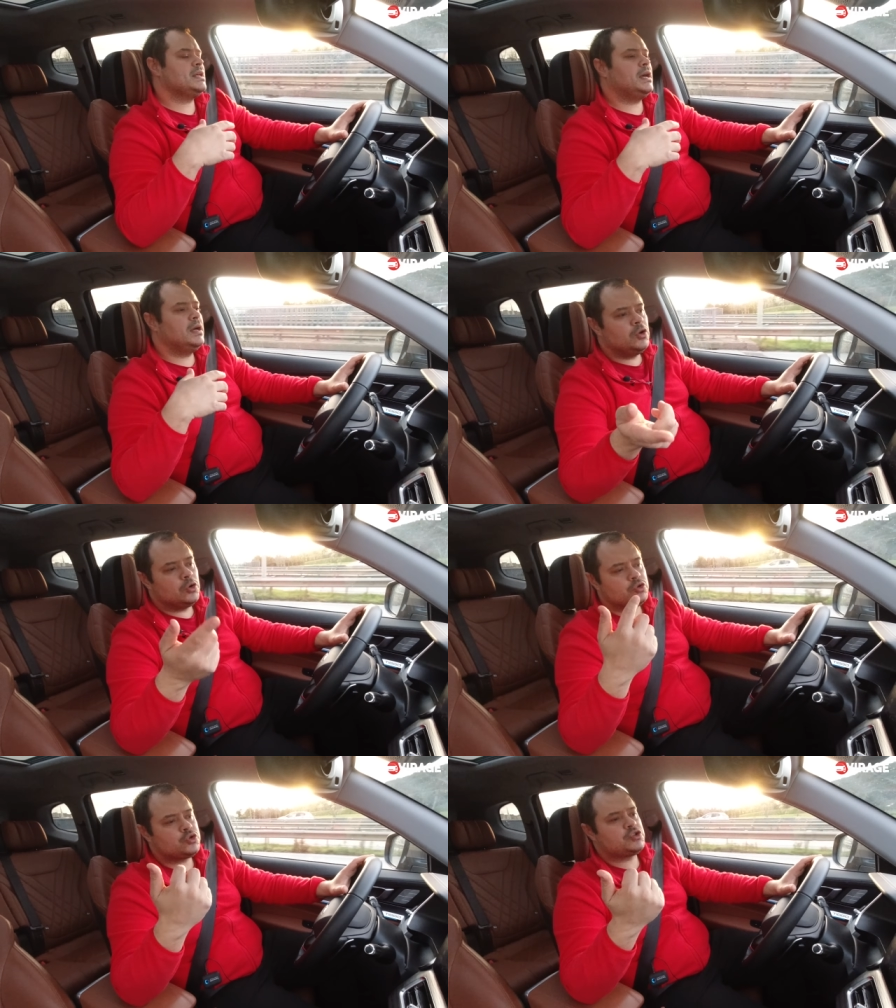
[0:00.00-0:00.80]
da
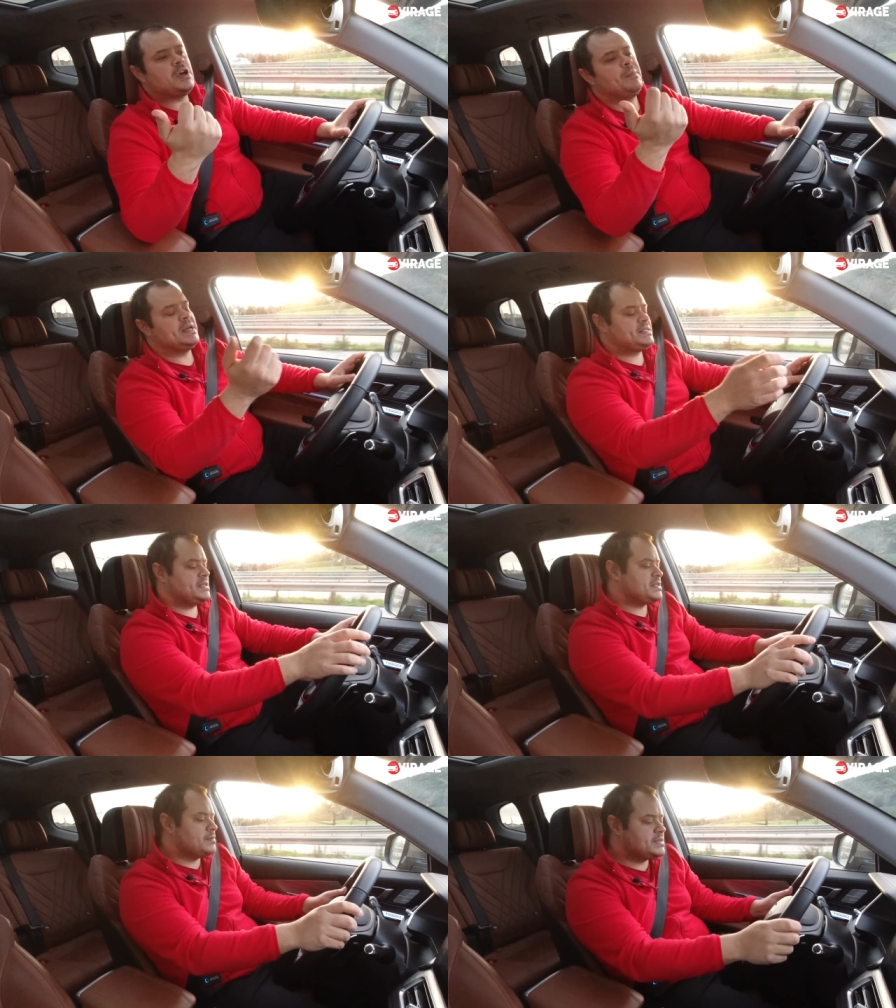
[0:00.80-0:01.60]
yol tutuştan
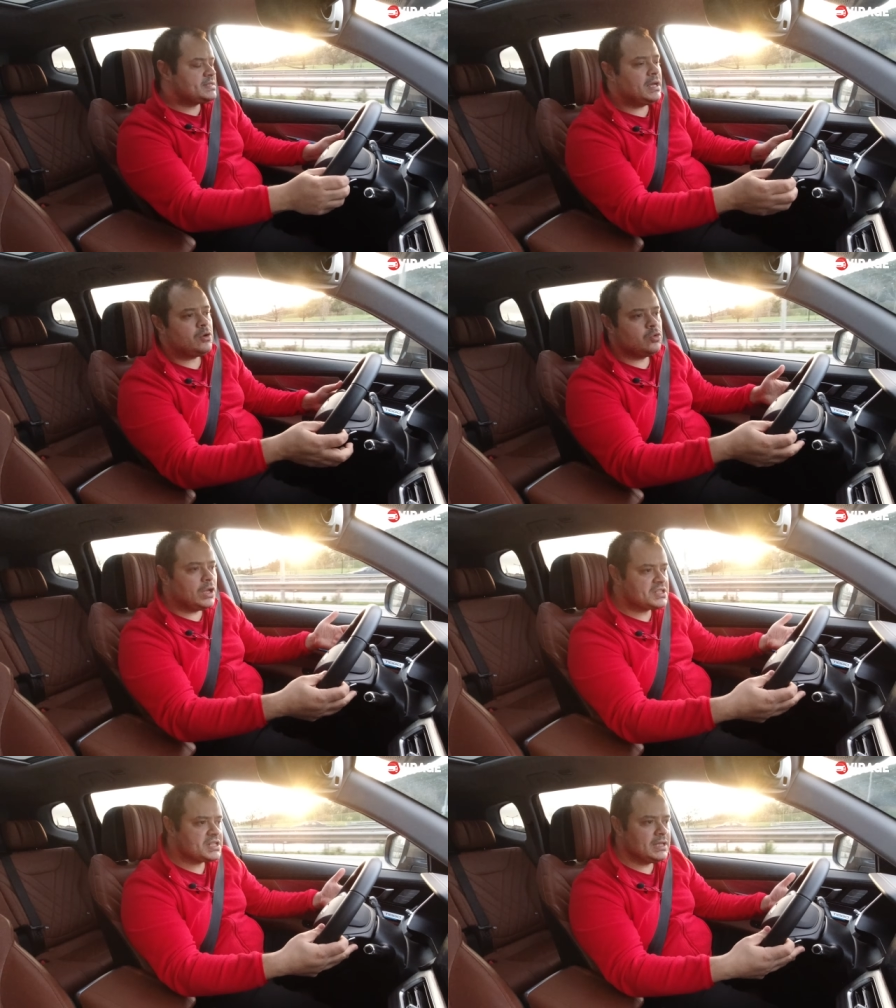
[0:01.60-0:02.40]
bahsedeceğim size.
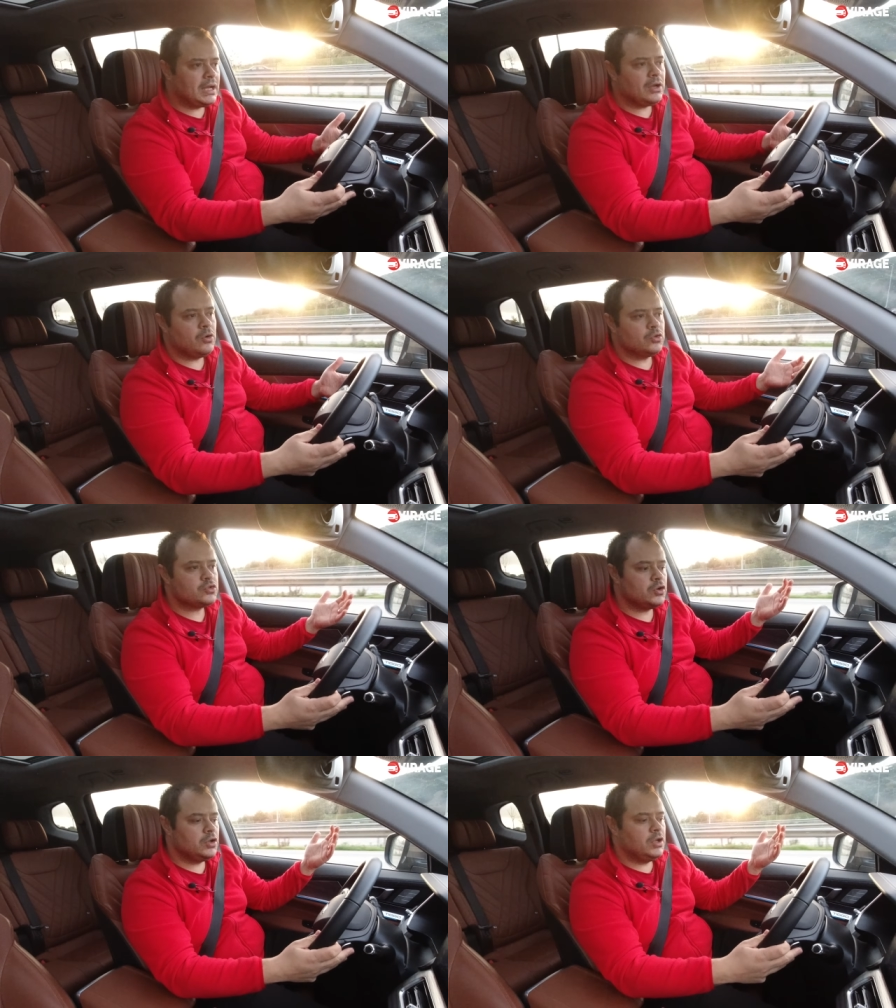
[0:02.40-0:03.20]
Kulakçıklarla
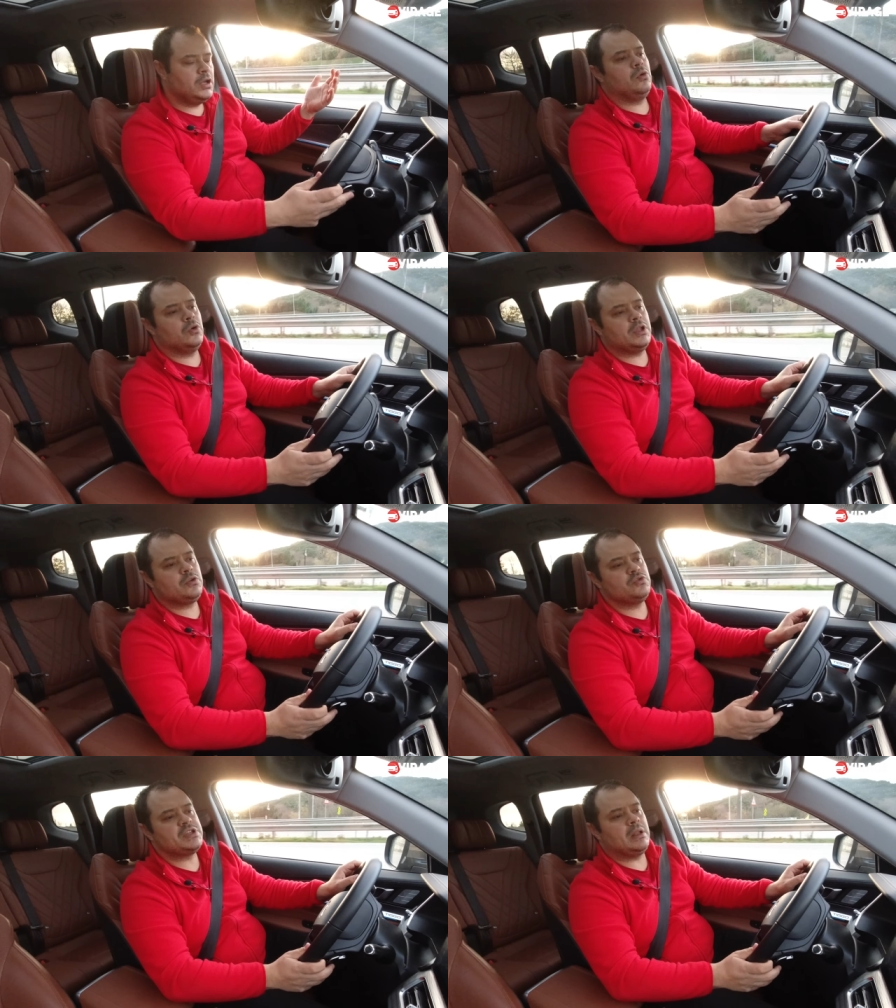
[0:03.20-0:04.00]
kontrol o da
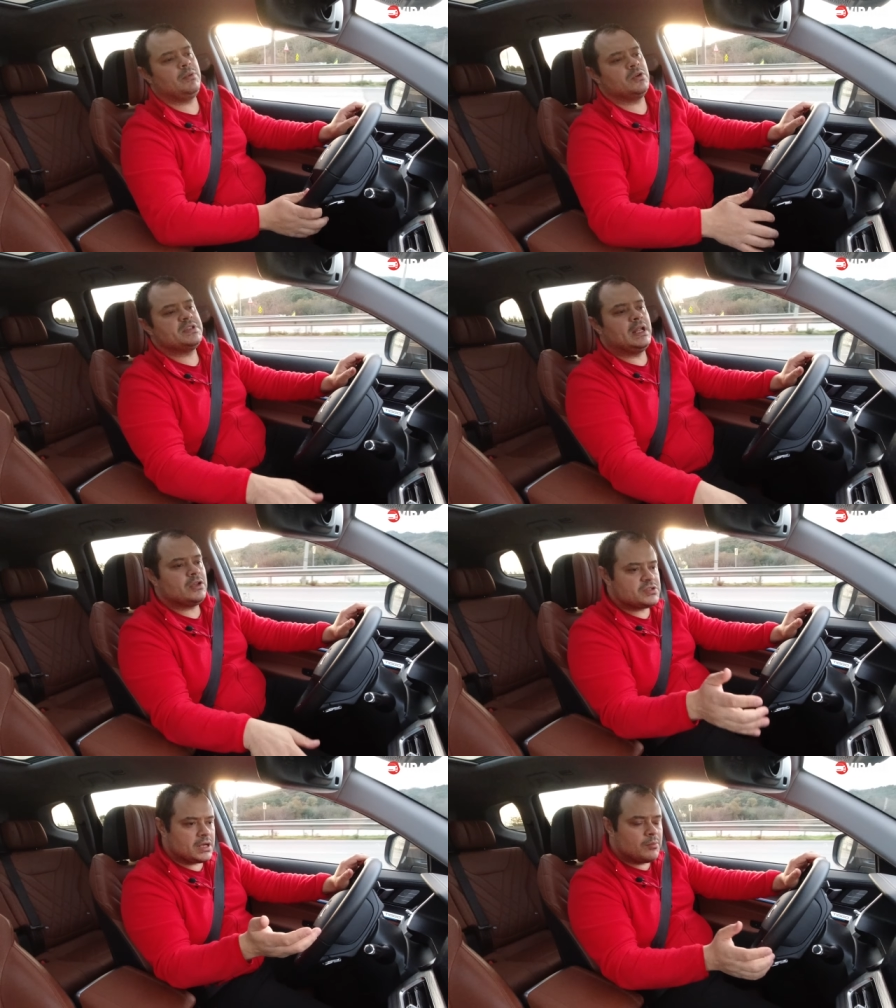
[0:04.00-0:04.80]
güzel bir
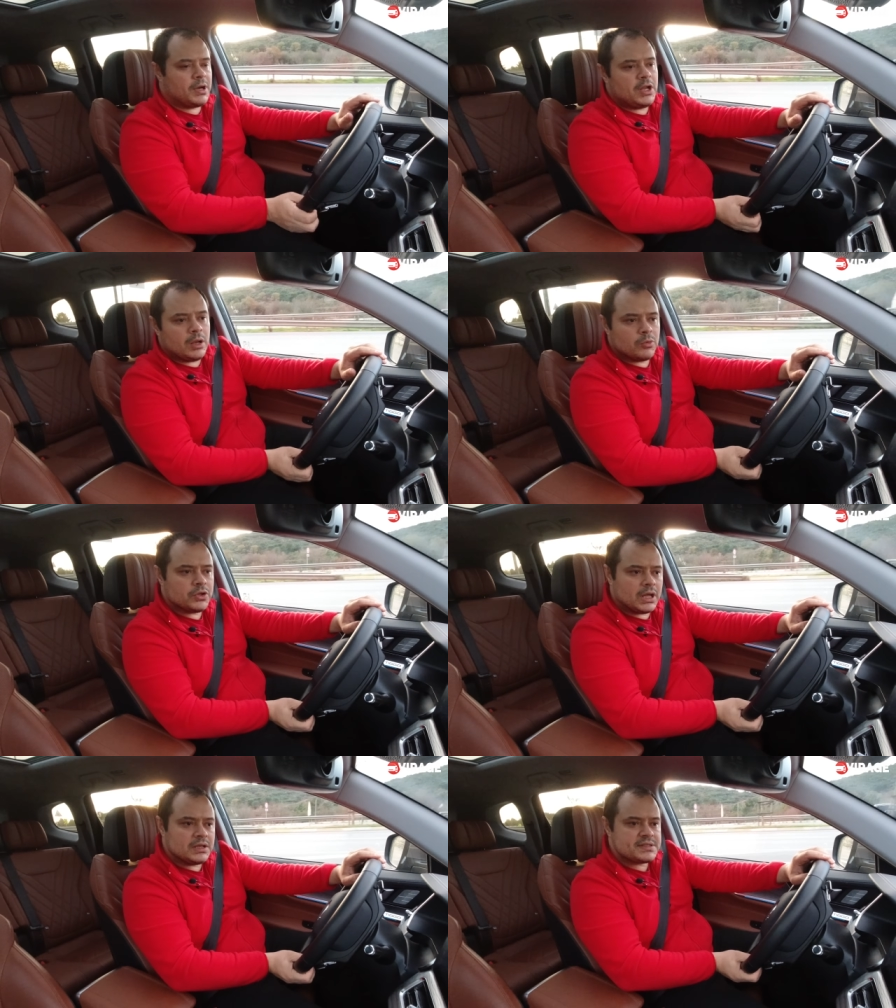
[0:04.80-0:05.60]
özellik. Özellikle manuel
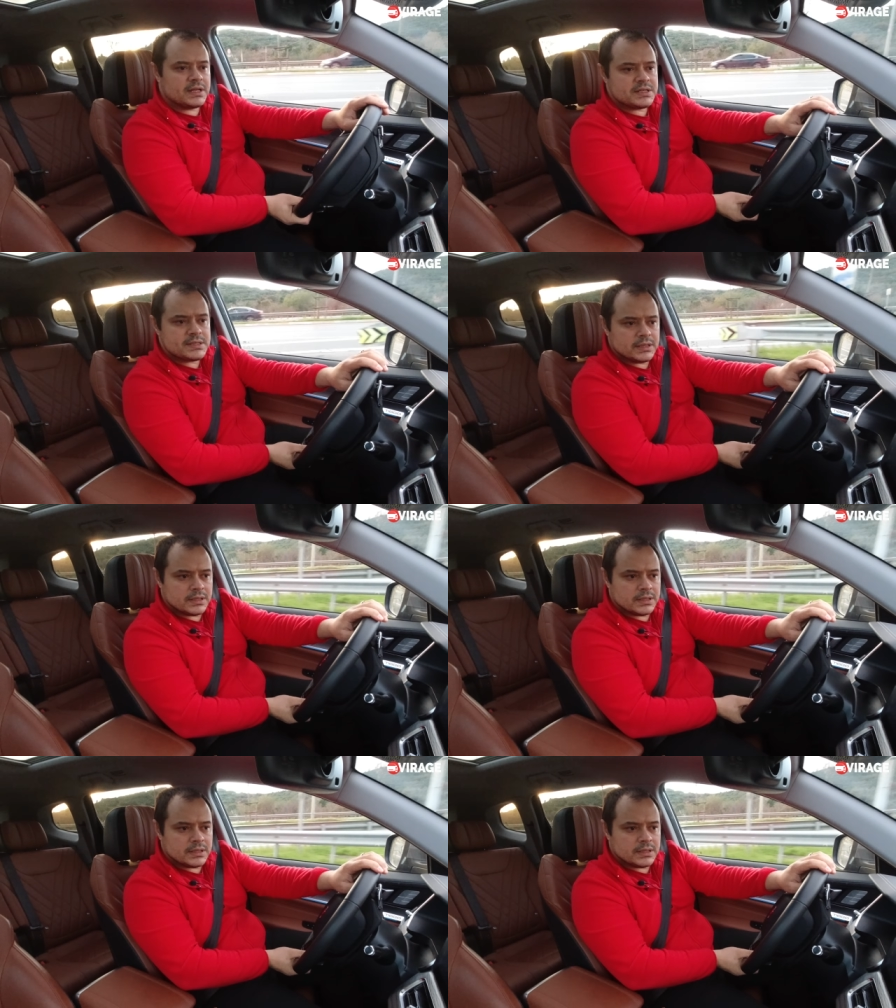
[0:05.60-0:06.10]
modu alırsanız.